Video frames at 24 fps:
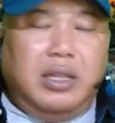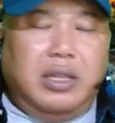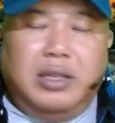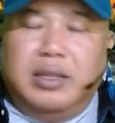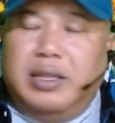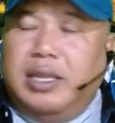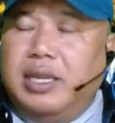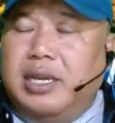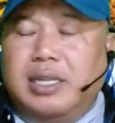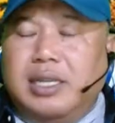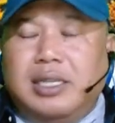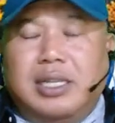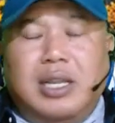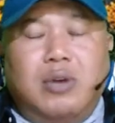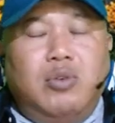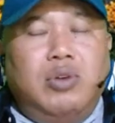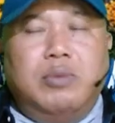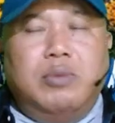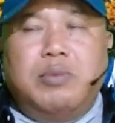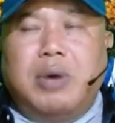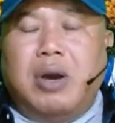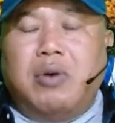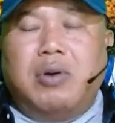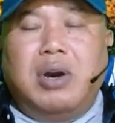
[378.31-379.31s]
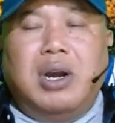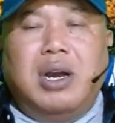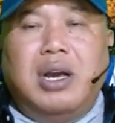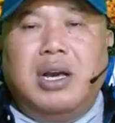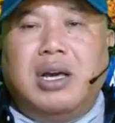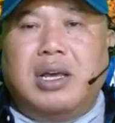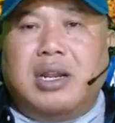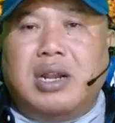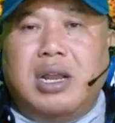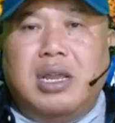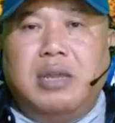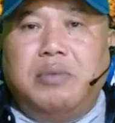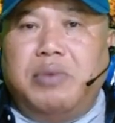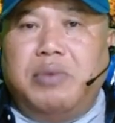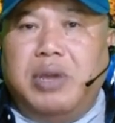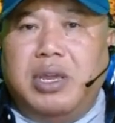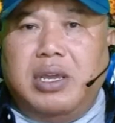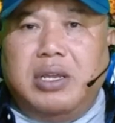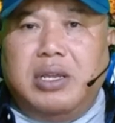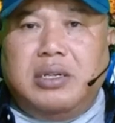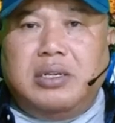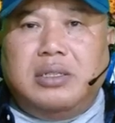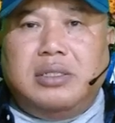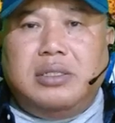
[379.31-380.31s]
Diketahui bahwa Ray
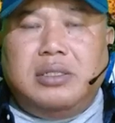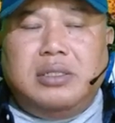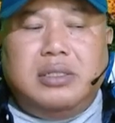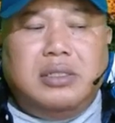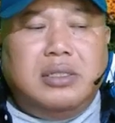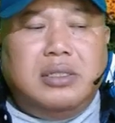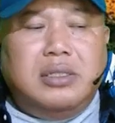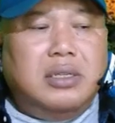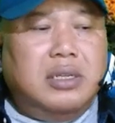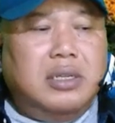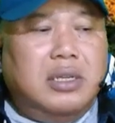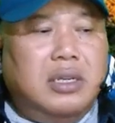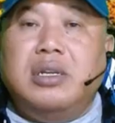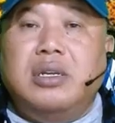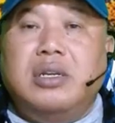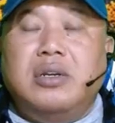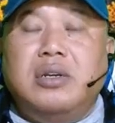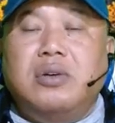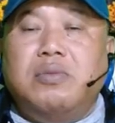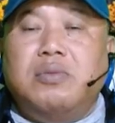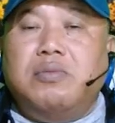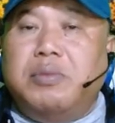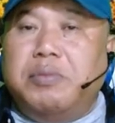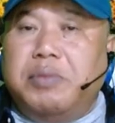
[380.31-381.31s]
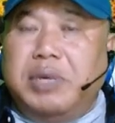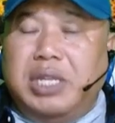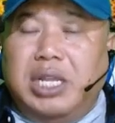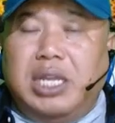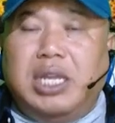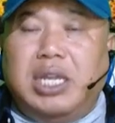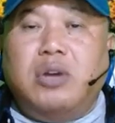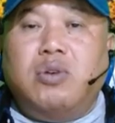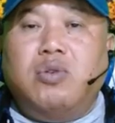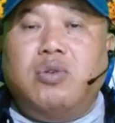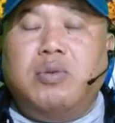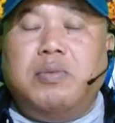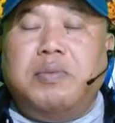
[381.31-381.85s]
memiliki